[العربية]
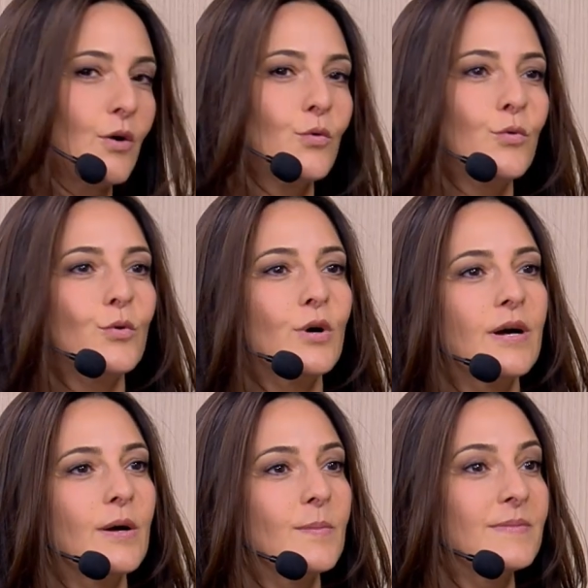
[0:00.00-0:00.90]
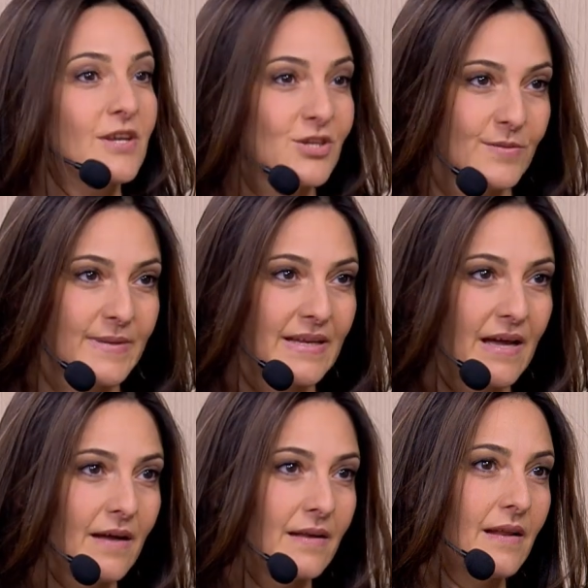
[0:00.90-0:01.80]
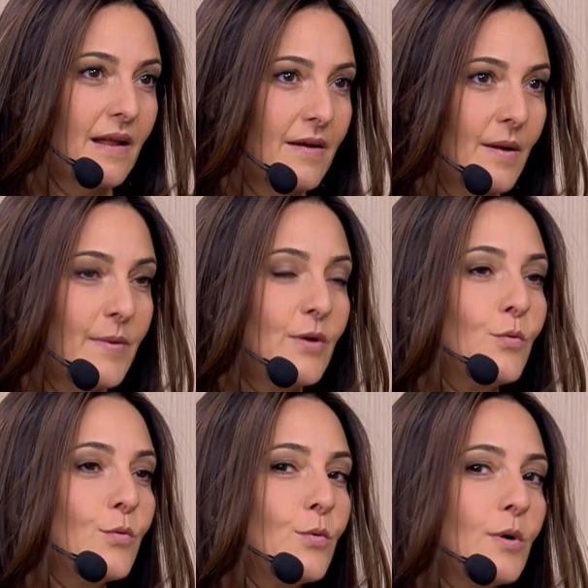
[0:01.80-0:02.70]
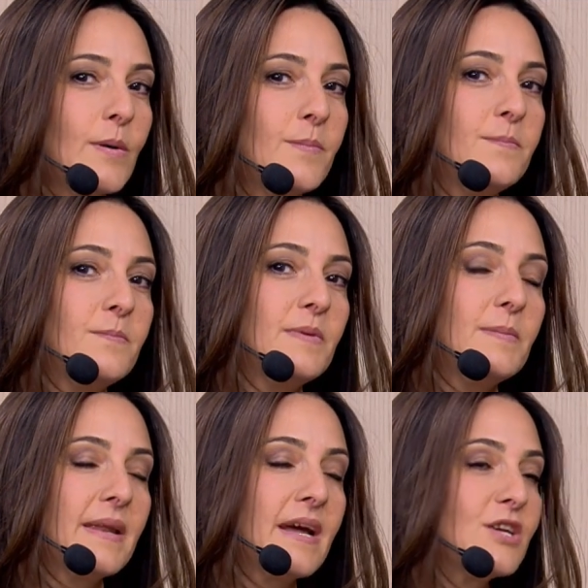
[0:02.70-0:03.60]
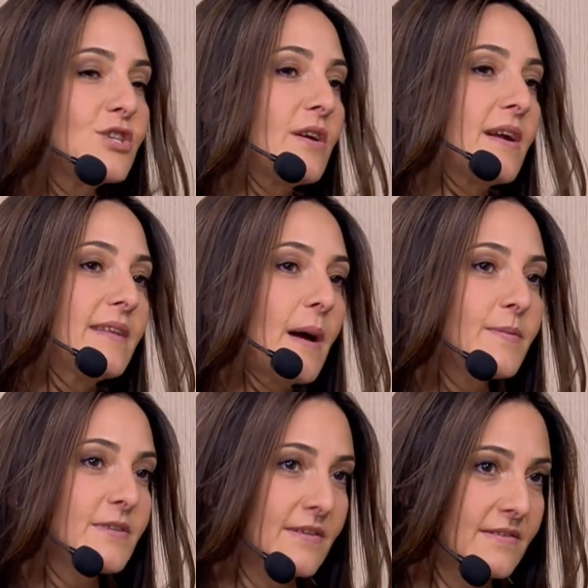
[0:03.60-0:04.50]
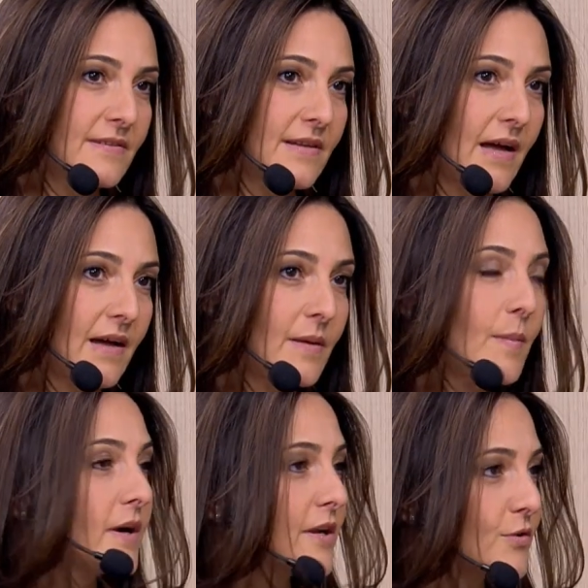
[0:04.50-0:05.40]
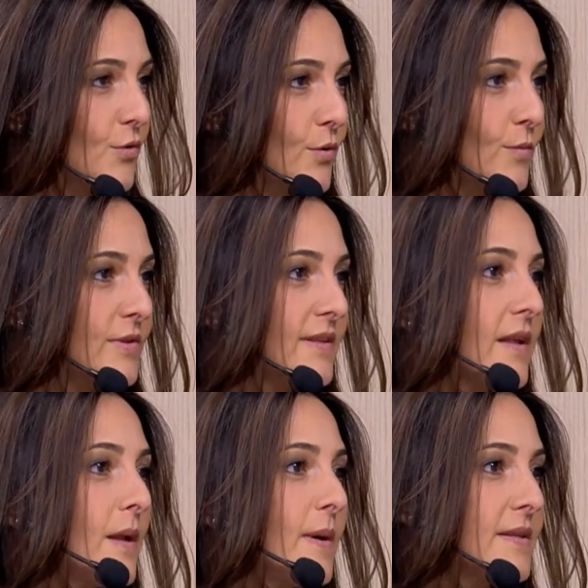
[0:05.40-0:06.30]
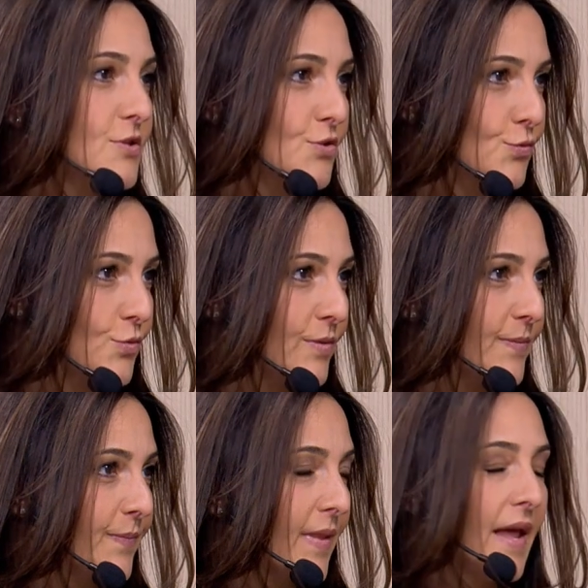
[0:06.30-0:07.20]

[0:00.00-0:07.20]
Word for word: ومترجمينها للعربي والمناهج ار ادابتد للماركت هون متطلبات السوق نعم